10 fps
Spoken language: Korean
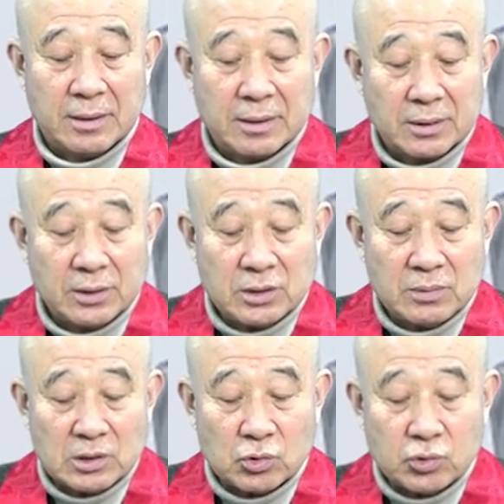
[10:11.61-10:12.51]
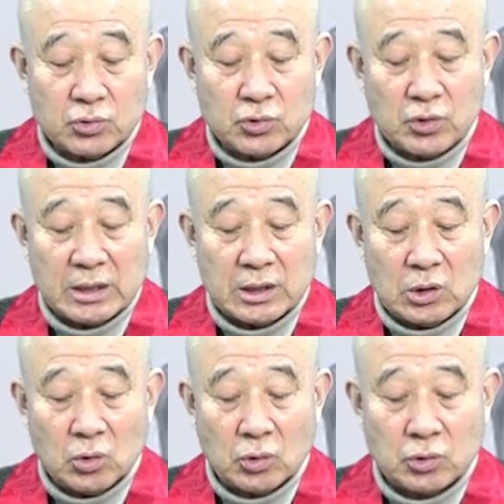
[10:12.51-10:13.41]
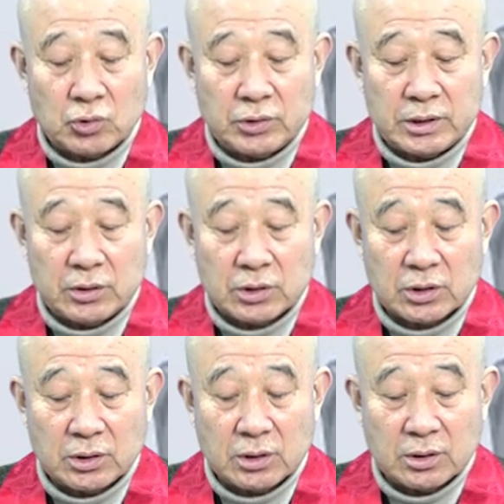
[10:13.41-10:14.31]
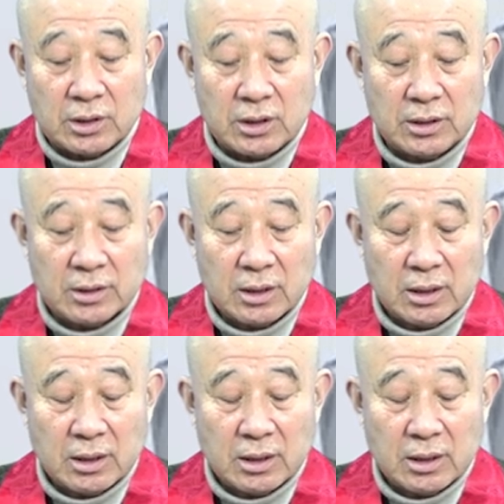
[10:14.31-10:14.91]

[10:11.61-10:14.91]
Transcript: 그렇지만 순수한 인도 출신 승려들이